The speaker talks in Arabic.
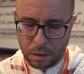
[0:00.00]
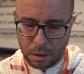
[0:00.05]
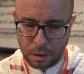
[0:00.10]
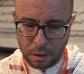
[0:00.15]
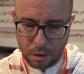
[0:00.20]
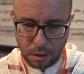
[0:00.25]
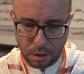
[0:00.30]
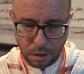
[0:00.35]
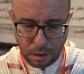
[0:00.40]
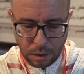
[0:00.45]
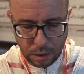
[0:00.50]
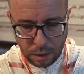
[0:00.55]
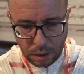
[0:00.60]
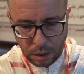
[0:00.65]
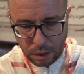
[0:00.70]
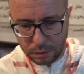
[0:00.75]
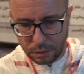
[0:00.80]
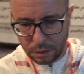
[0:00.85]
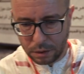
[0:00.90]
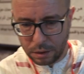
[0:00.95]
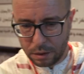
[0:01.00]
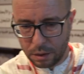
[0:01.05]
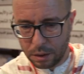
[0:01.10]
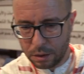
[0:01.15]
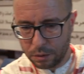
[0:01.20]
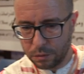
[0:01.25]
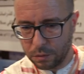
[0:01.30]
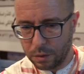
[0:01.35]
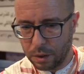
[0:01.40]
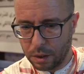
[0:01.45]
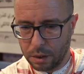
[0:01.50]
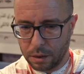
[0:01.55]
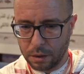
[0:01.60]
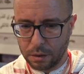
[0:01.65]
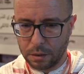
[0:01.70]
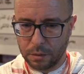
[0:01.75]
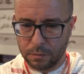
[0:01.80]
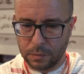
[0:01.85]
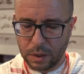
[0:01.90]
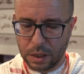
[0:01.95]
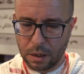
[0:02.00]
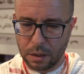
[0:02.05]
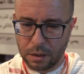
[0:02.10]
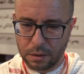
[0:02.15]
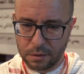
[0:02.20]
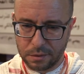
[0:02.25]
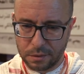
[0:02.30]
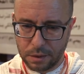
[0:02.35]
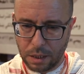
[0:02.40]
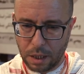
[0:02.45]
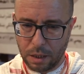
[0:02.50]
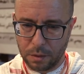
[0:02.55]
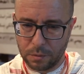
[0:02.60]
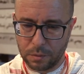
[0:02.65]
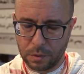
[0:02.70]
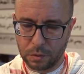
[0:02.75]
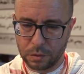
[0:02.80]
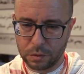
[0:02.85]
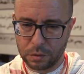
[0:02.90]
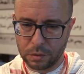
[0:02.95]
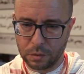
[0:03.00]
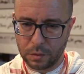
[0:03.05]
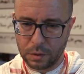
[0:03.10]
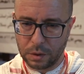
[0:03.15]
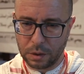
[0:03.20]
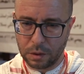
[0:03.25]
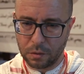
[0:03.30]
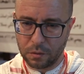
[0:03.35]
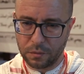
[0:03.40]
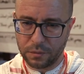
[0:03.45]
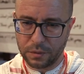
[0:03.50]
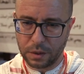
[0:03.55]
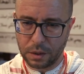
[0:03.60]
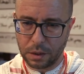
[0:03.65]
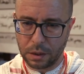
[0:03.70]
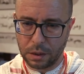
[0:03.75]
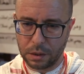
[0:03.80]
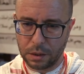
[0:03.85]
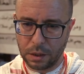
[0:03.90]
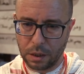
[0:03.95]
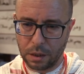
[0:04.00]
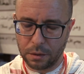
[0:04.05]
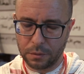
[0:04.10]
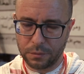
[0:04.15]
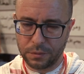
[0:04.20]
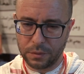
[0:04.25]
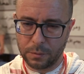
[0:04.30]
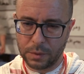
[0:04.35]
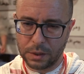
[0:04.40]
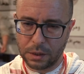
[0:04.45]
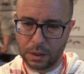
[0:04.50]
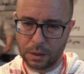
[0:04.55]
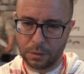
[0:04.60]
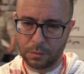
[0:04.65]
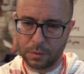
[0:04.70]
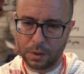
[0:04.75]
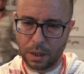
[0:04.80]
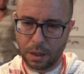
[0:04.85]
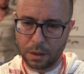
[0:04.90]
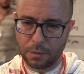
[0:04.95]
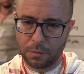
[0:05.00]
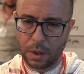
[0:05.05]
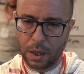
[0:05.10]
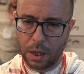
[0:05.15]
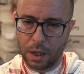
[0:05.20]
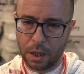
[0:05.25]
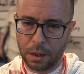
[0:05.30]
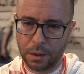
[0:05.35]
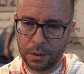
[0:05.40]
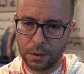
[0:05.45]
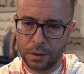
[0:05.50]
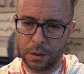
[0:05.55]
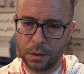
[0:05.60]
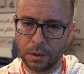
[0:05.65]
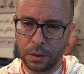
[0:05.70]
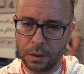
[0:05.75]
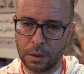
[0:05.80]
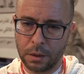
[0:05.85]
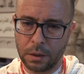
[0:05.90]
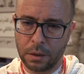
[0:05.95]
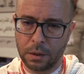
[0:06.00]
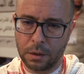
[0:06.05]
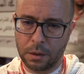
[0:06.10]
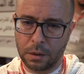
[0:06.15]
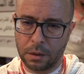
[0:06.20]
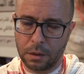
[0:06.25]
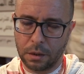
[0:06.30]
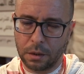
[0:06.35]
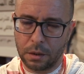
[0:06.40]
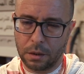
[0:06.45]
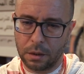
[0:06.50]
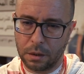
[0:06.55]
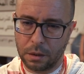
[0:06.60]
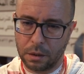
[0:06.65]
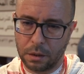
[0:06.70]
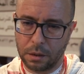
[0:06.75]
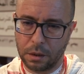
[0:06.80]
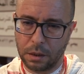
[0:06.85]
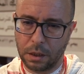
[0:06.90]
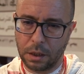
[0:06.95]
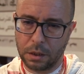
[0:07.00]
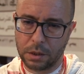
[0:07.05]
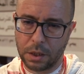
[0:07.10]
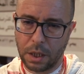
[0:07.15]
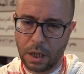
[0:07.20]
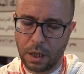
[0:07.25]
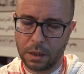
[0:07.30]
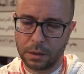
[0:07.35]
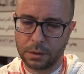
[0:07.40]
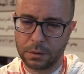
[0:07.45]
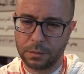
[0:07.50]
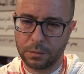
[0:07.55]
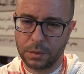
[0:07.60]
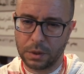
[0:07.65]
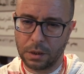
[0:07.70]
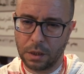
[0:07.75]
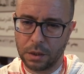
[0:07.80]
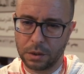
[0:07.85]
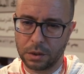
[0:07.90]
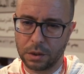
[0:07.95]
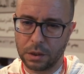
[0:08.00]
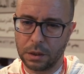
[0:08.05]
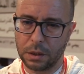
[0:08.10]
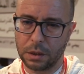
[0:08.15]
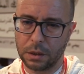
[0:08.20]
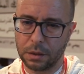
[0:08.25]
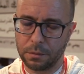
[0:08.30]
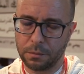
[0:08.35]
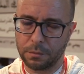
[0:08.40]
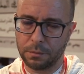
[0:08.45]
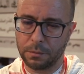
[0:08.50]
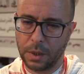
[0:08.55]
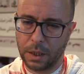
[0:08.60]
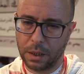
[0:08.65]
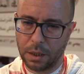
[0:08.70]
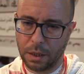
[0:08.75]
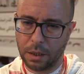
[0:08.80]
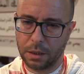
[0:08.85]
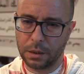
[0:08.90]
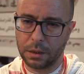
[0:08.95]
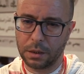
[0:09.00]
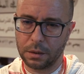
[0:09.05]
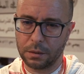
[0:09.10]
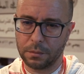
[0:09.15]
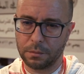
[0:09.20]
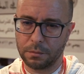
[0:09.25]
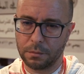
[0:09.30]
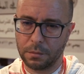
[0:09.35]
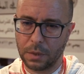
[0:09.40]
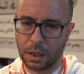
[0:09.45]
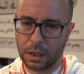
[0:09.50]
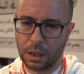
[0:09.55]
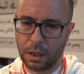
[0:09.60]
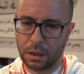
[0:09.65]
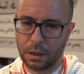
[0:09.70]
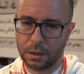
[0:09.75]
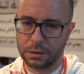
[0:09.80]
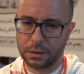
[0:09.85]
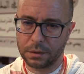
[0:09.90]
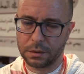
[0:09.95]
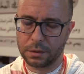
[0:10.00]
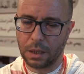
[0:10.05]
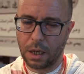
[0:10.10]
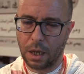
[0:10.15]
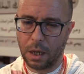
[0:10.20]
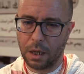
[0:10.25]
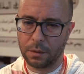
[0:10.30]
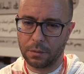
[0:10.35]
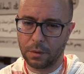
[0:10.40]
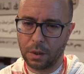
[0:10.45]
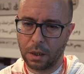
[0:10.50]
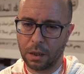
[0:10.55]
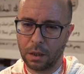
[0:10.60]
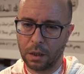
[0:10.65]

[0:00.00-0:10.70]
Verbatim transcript: آه هذه الندوة مكانة الصحابة الأصولية والفقهية في المذاهب الأربعة آه، هي جاءت من أجل بيان مكانة الصحابة